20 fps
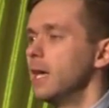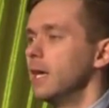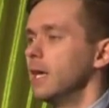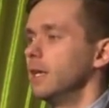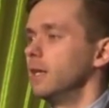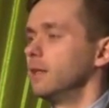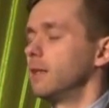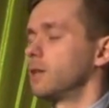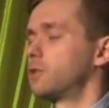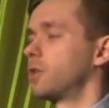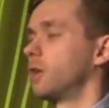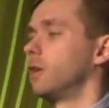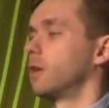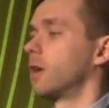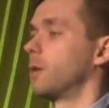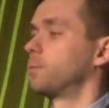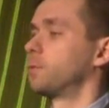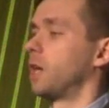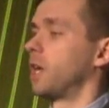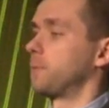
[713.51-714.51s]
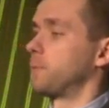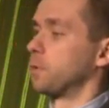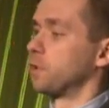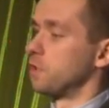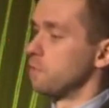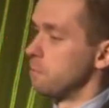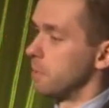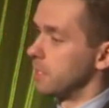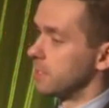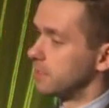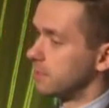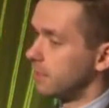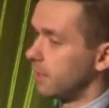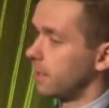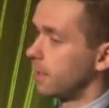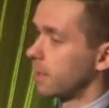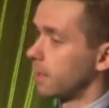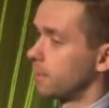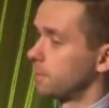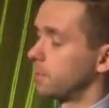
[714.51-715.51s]
И начали роптать против
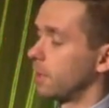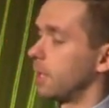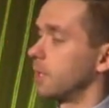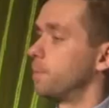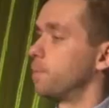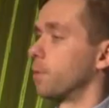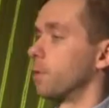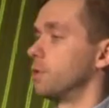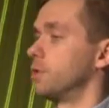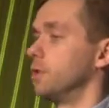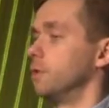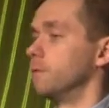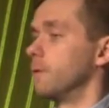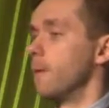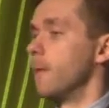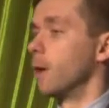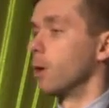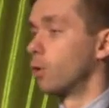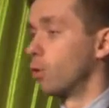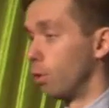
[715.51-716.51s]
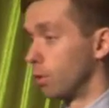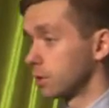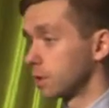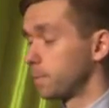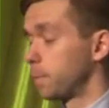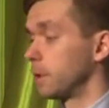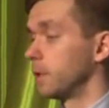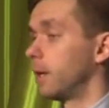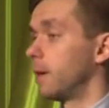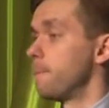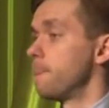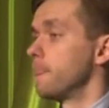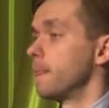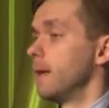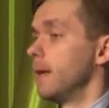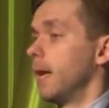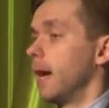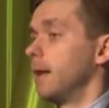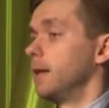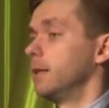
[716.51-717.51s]
Моисея, роптать против Господа.
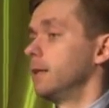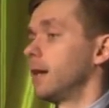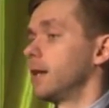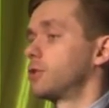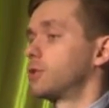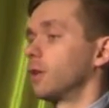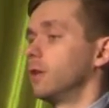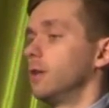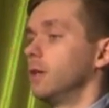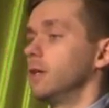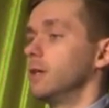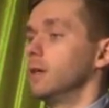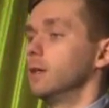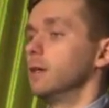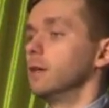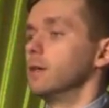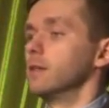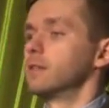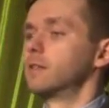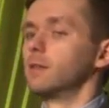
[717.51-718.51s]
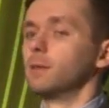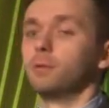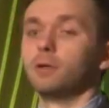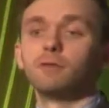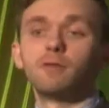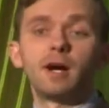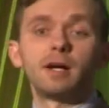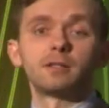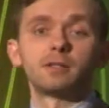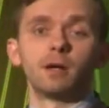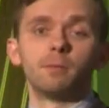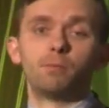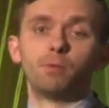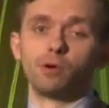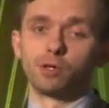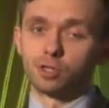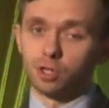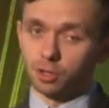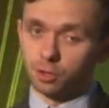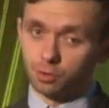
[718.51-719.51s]
Они начали забывать о
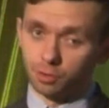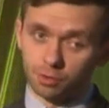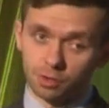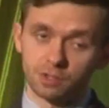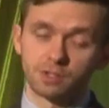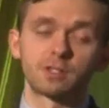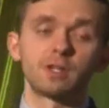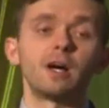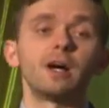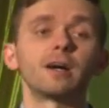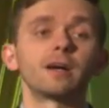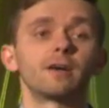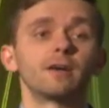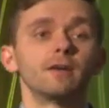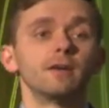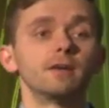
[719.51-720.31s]
Божьих чудесах,